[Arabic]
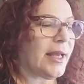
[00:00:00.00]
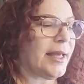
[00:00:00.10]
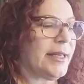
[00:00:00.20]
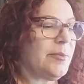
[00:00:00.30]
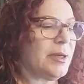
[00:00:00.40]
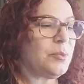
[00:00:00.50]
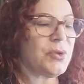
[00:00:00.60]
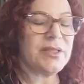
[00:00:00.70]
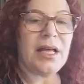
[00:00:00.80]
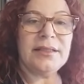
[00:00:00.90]
غريب
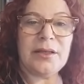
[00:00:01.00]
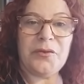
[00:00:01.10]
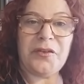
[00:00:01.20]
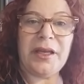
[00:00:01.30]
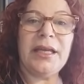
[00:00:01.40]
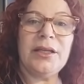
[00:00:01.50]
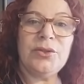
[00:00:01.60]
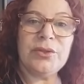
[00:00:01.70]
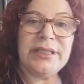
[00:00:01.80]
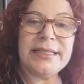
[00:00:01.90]
المصادفة
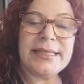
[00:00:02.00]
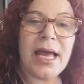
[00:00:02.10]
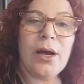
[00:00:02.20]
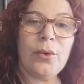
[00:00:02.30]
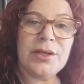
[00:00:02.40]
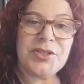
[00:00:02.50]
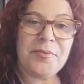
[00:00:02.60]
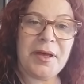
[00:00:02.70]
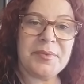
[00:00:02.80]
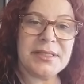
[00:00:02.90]
إنه نساء
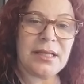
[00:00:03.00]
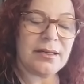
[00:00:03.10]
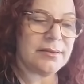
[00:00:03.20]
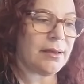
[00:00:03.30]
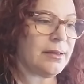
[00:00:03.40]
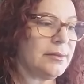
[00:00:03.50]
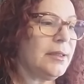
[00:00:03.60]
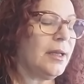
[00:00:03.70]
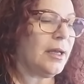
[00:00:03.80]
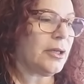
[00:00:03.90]
وشباب السرطان
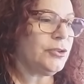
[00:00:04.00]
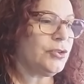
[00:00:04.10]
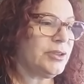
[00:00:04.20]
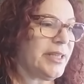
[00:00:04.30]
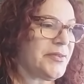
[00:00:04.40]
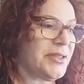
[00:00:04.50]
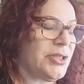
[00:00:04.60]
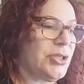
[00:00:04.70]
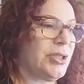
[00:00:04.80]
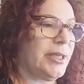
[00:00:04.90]
عندهم نفس
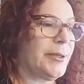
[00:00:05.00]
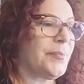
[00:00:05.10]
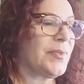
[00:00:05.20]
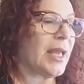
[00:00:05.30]
الشيء